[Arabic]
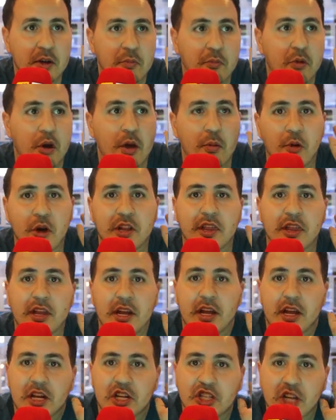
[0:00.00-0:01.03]
المهم
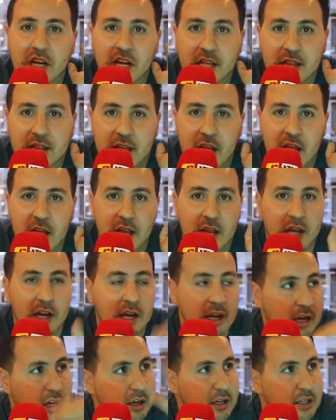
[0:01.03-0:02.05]
تدير هرش
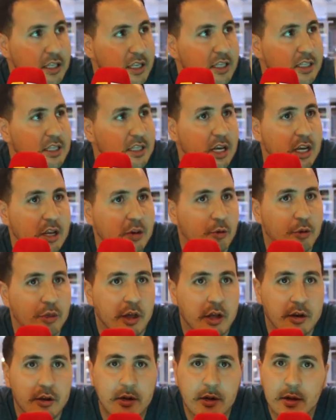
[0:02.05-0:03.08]
قداير ثلاث سنين
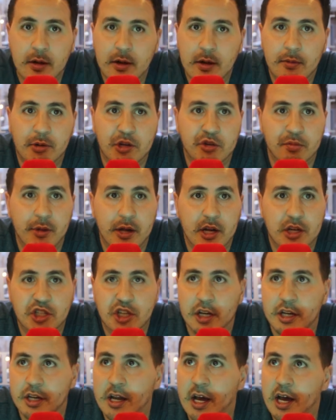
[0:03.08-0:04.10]
يوزان باش
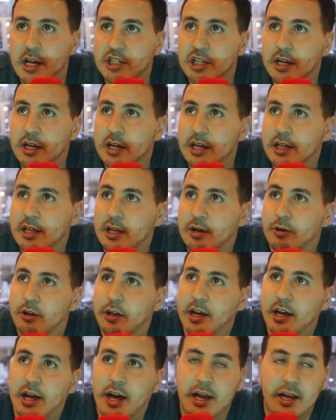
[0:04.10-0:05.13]
مراش النهار اللقطه
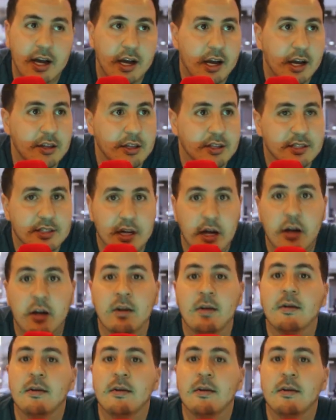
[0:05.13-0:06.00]
وذي قان حتى رزقه